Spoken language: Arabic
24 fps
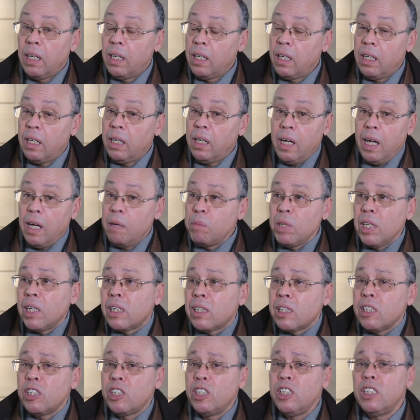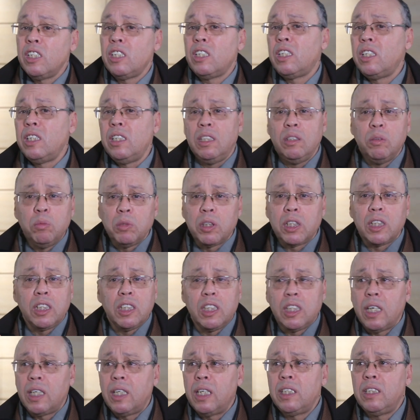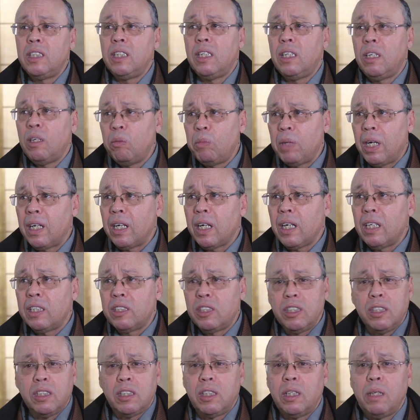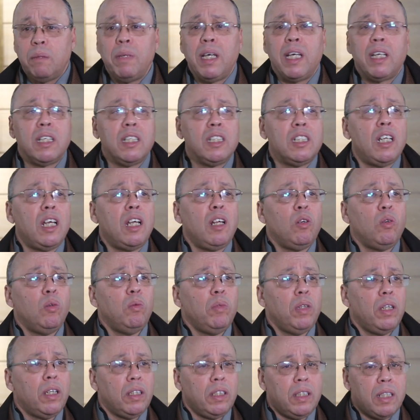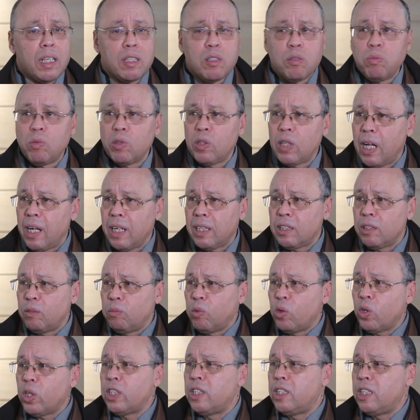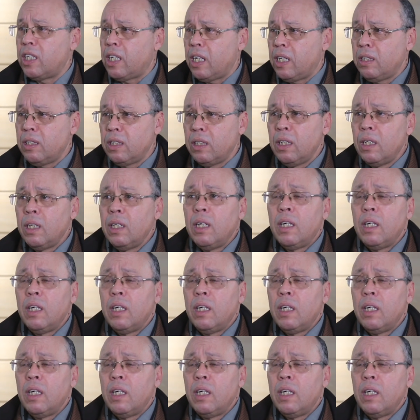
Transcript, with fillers: آه، عاملات الجنس هم الرجال الذين لهم علاقات جنسيه مع الرجال هم الناس متعاطين المخدرات